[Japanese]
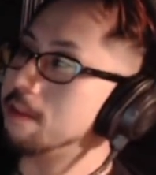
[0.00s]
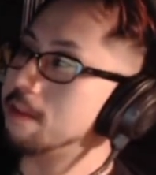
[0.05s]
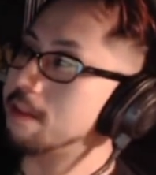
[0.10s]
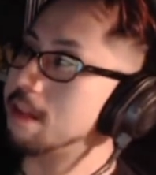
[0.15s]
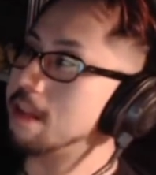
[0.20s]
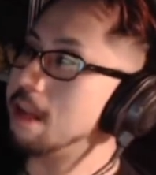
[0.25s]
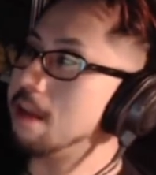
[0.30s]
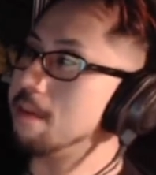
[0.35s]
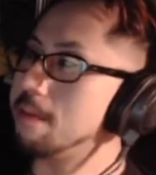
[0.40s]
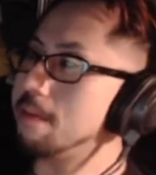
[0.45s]

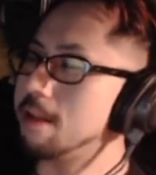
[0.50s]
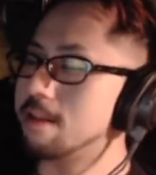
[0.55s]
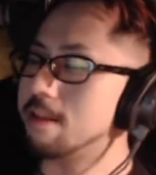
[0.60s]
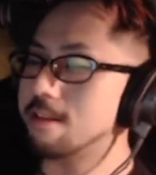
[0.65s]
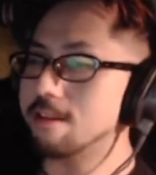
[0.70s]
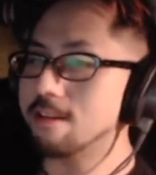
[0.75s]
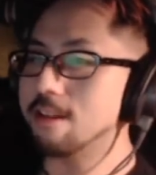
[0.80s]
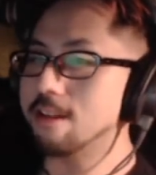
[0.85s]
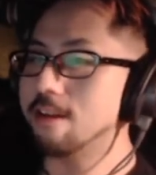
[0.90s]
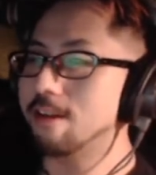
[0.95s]
性
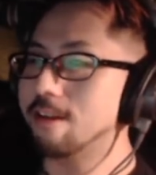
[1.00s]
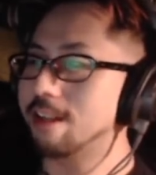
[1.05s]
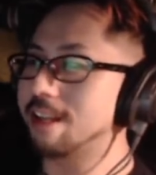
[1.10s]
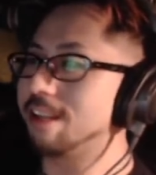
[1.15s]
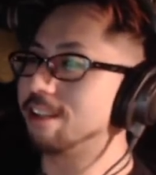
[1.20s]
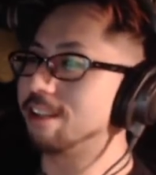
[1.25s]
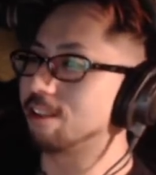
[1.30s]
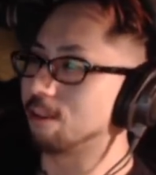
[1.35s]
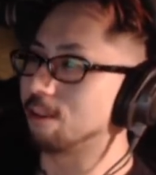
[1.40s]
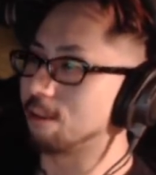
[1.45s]
別ではな
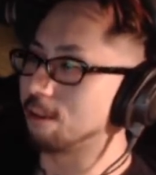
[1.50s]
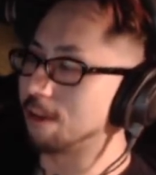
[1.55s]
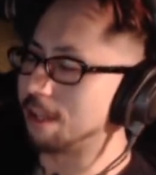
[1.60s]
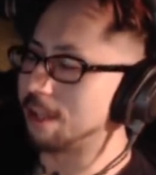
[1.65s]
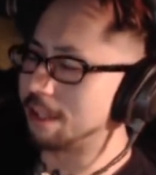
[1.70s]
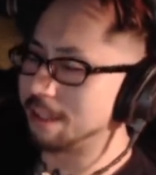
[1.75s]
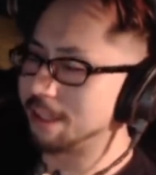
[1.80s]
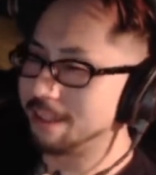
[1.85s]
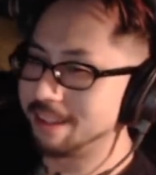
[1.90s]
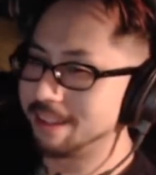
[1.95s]
いでしょそ
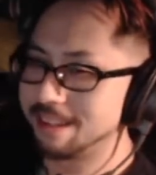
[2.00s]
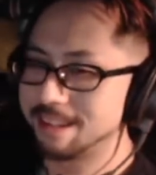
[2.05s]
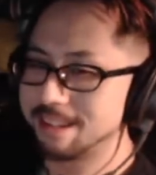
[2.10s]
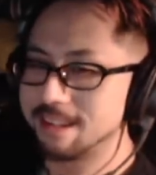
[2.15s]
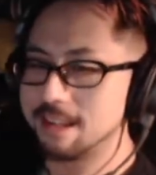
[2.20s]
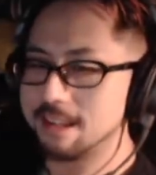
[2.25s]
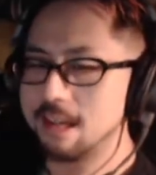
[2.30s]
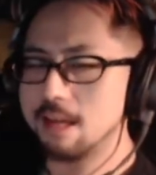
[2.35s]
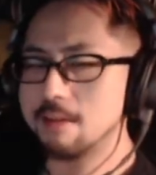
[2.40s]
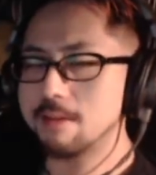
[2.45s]
れ
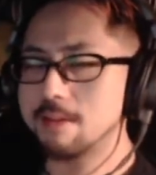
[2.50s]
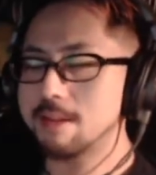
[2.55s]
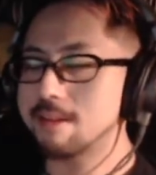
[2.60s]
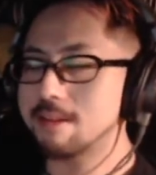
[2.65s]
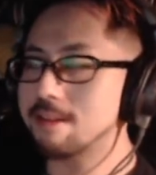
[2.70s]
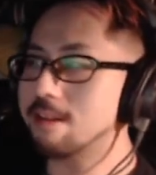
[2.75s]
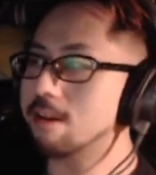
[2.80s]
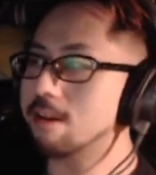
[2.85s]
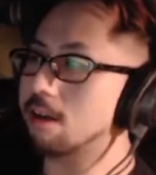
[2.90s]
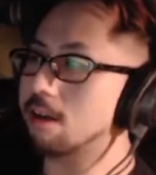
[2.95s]
性別っ
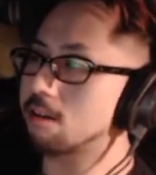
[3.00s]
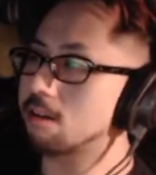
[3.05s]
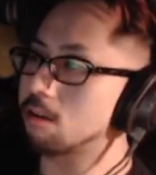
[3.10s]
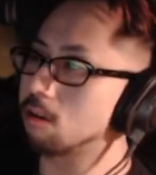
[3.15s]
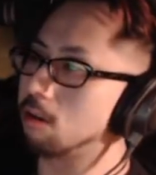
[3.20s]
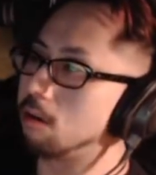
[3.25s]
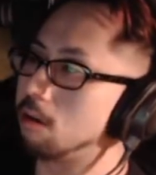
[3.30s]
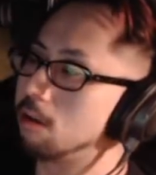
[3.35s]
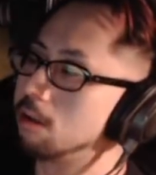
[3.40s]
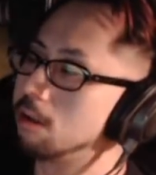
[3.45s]
てそ
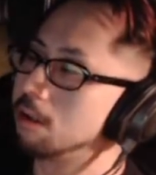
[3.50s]
の